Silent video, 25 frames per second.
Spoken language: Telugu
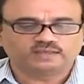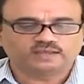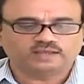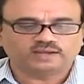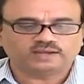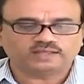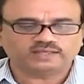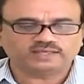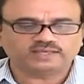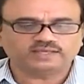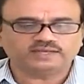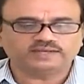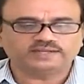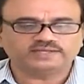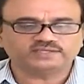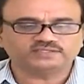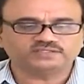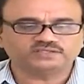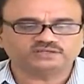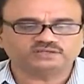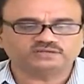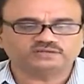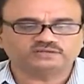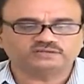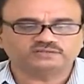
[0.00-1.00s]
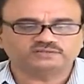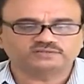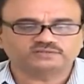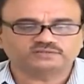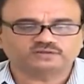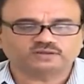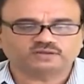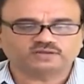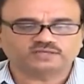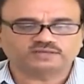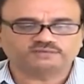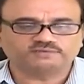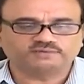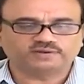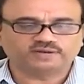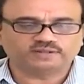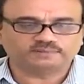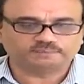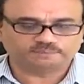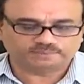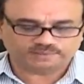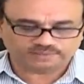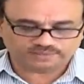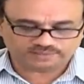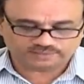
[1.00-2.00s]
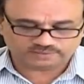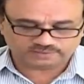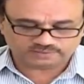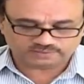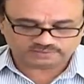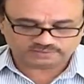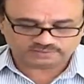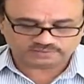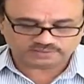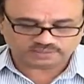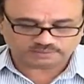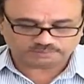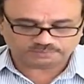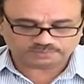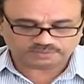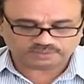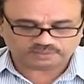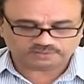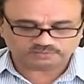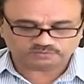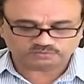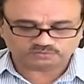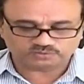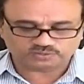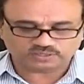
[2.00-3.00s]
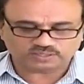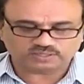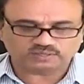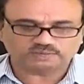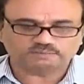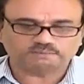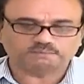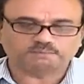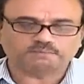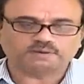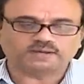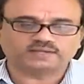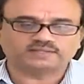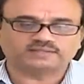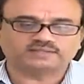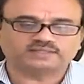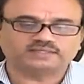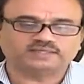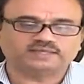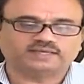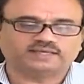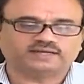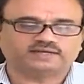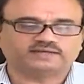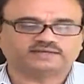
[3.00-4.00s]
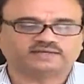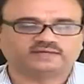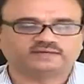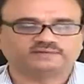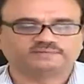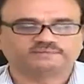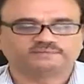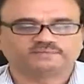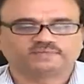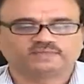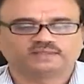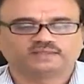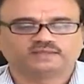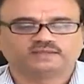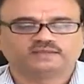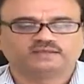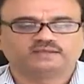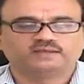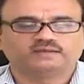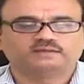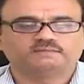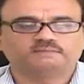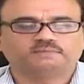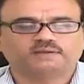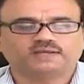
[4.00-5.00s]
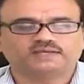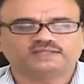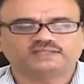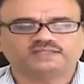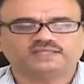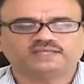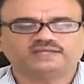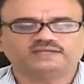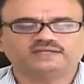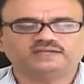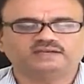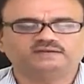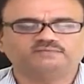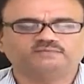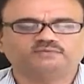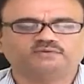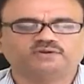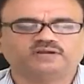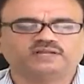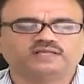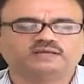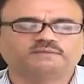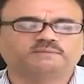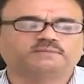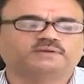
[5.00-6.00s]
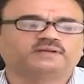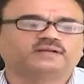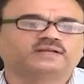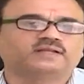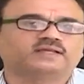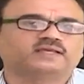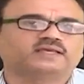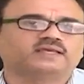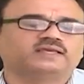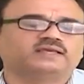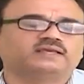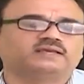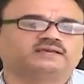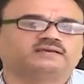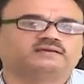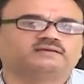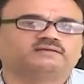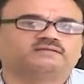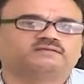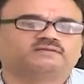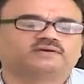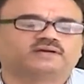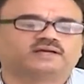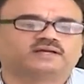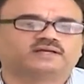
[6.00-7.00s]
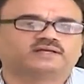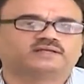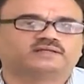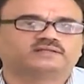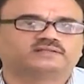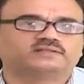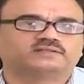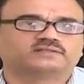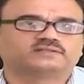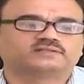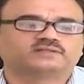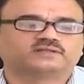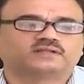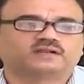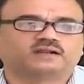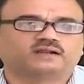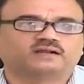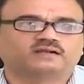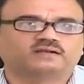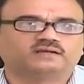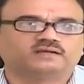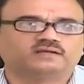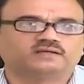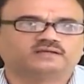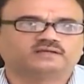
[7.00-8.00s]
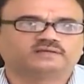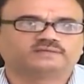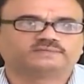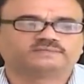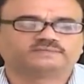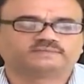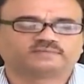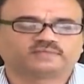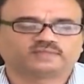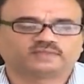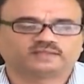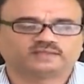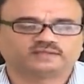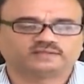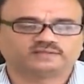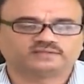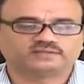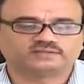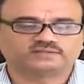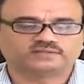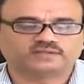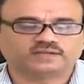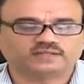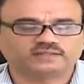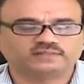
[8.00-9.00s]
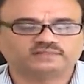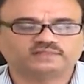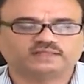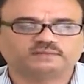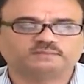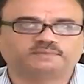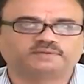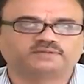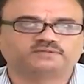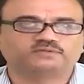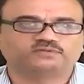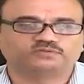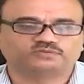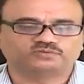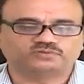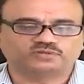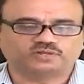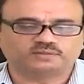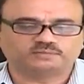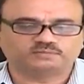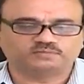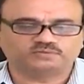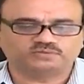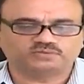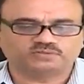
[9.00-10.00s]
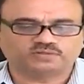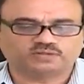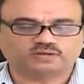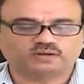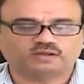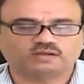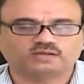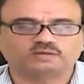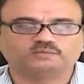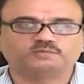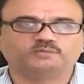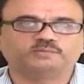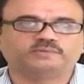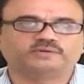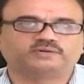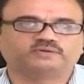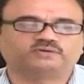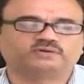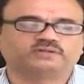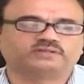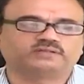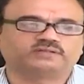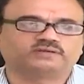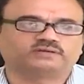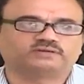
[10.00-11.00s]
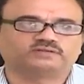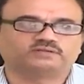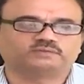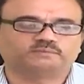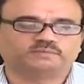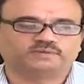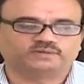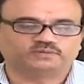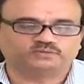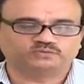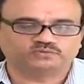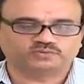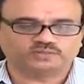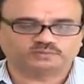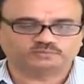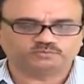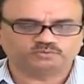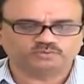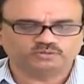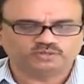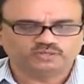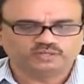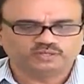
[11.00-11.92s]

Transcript: అలాగే నెక్స్ట్ స్టాక్ ఇవాళ పెరిగిన జాబితాలో చూస్తే భారతీ ఎయిర్టెల్ భారతీ ఎయిర్టెల్ ఓవరాల్గా మనకి ఒక స్ట్రాంగ్ స్ట్రెంగ్తే మనం చూస్తున్నాము స్ట్రాంగ్ మూమెంట్ కూడా ఇంత క్రితం మనం చూసాము